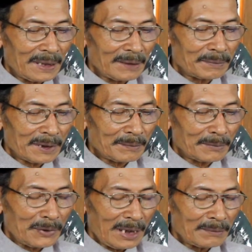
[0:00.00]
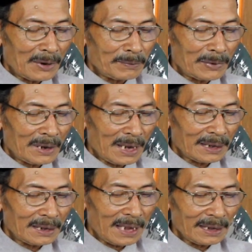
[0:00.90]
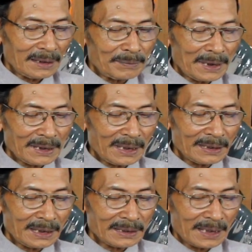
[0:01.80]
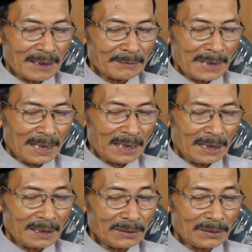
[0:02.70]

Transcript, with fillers: baik perempuan maupun laki-laki bagiannya sama.